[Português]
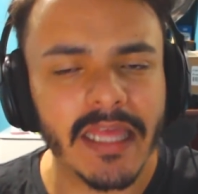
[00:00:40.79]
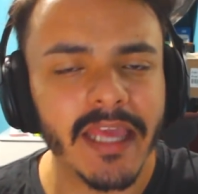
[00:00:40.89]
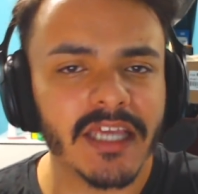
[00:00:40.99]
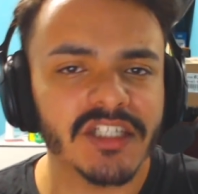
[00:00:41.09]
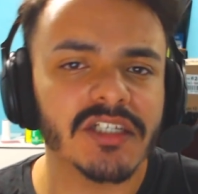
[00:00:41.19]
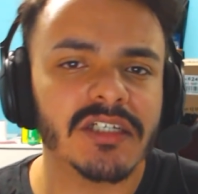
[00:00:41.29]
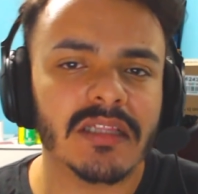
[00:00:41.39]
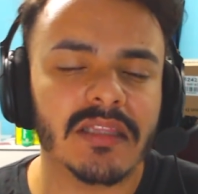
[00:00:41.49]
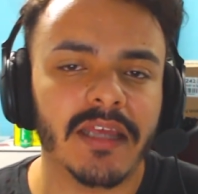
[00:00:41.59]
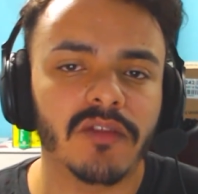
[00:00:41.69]
né, que a gente
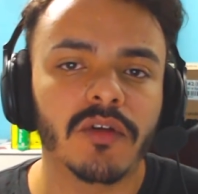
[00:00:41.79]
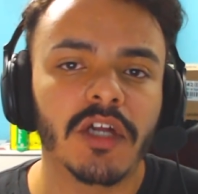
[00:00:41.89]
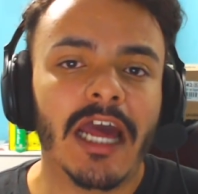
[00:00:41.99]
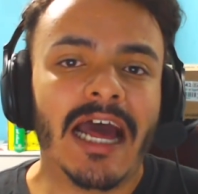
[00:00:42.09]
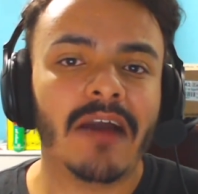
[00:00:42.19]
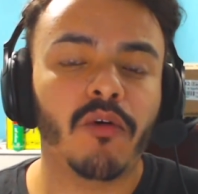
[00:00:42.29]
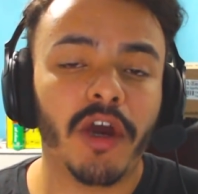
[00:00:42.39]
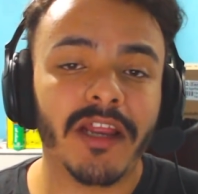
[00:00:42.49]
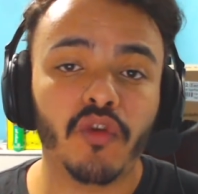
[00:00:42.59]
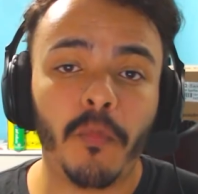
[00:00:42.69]
tá tendo
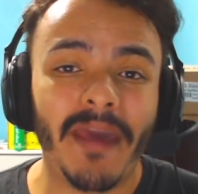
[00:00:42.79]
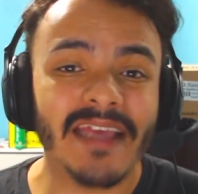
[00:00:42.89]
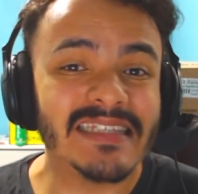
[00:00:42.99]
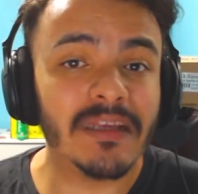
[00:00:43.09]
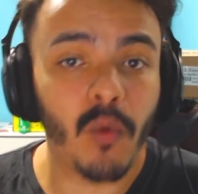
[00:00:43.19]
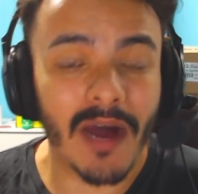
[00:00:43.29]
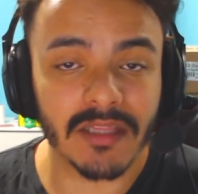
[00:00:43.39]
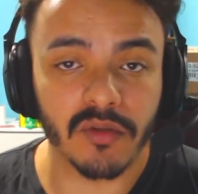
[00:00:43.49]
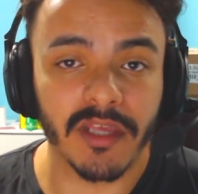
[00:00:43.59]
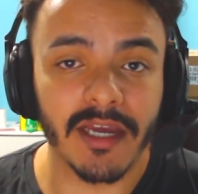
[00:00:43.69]
agora no PS4,